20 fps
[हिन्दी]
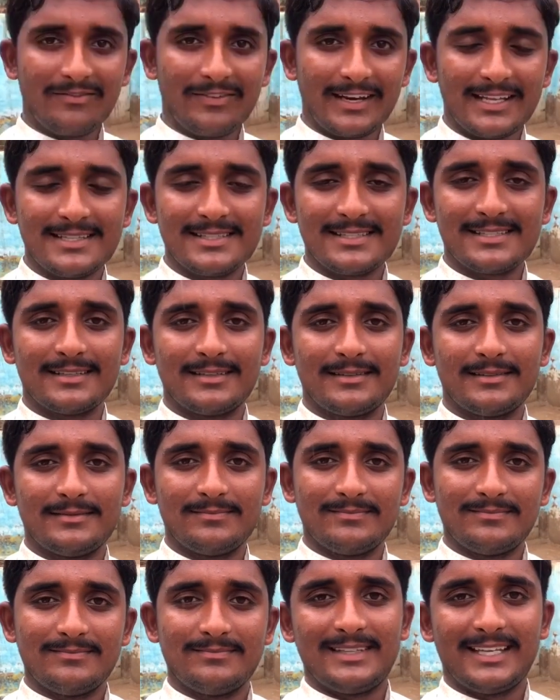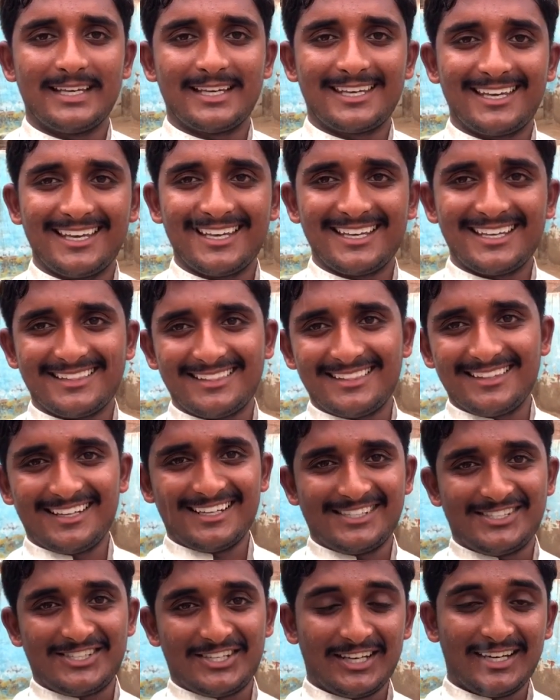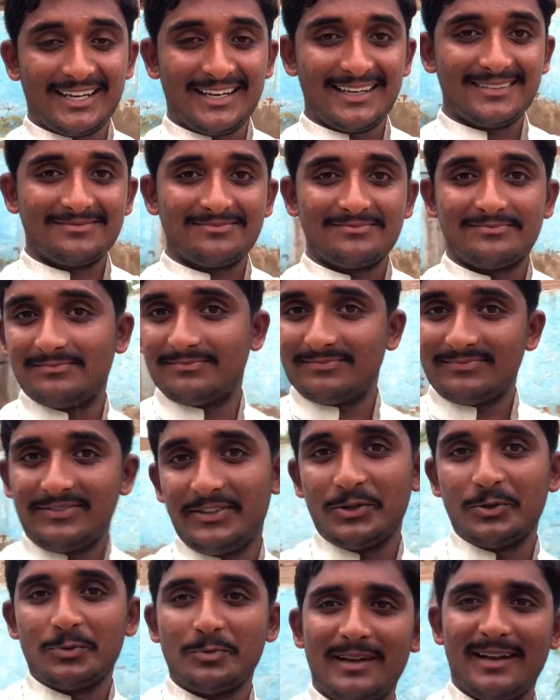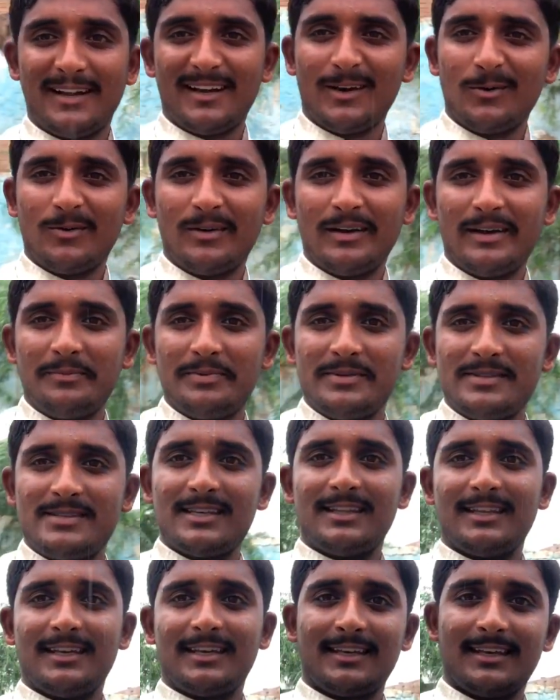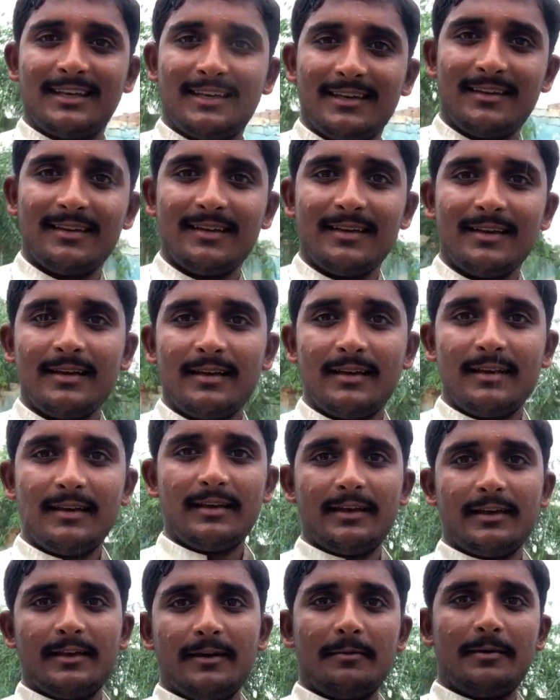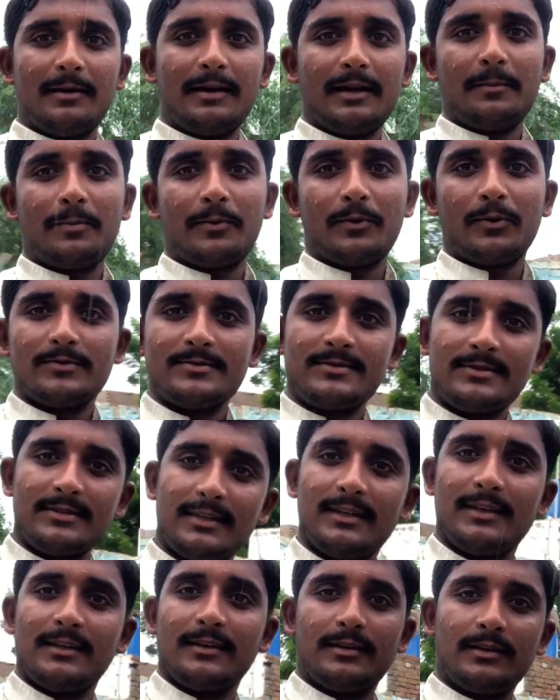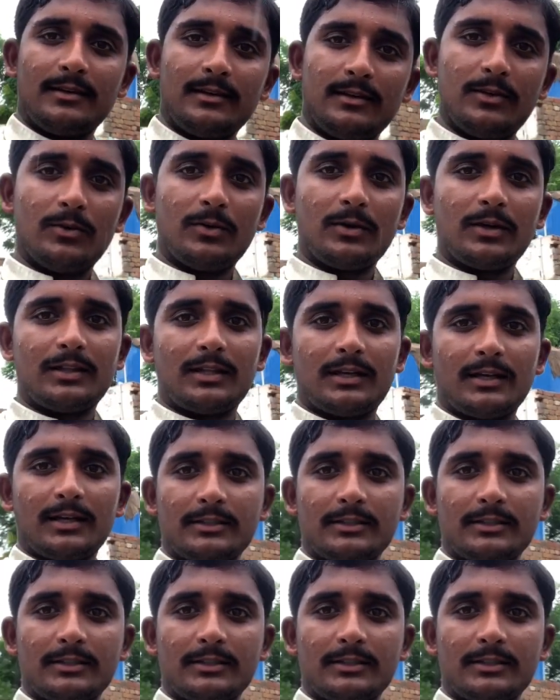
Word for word: फ्रेंड्स देखें कितना अच्छा व्यू बना हुआ है पीछे देखें ये हमारे पड़ोसी यूँ के